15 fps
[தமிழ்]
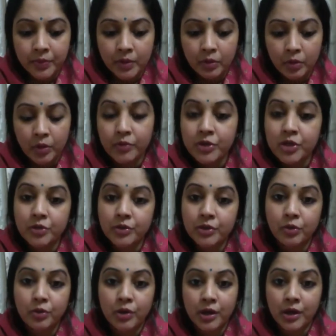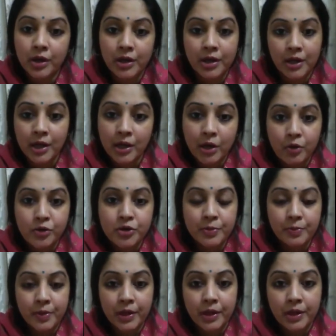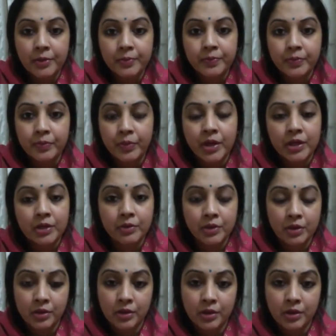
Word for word: ஒரு விஷயம் வந்து உங்களுக்கெல்லாம் நீங்களே கவனிச்சிருப்பீங்க இப்போ நேற்று வந்து